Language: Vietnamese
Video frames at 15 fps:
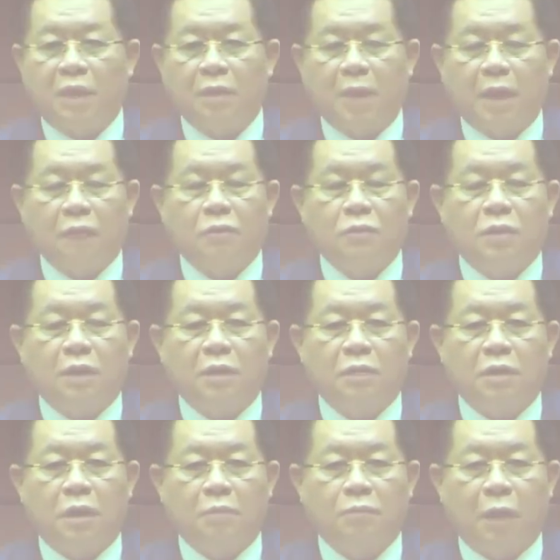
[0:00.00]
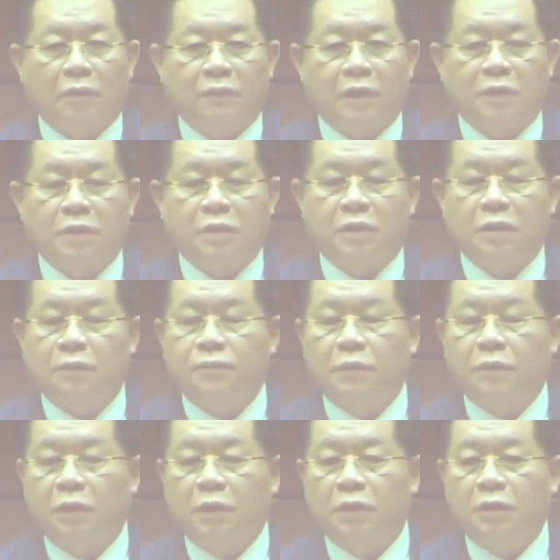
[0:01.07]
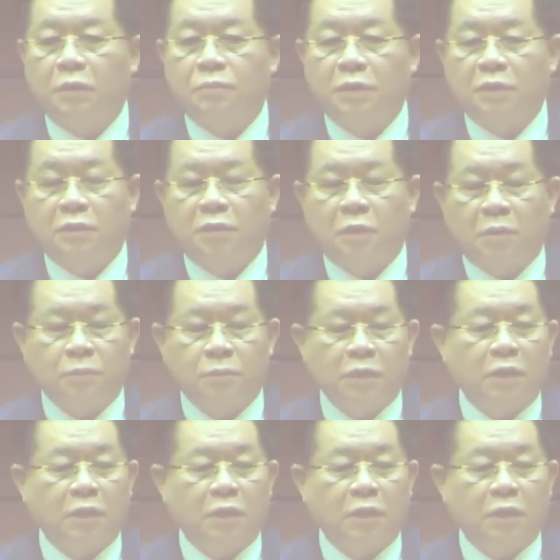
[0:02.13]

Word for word: Báo cáo tại hội nghị, Trưởng Ban Tuyên giáo Trung ương Nguyễn Trọng Nghĩa khẳng định,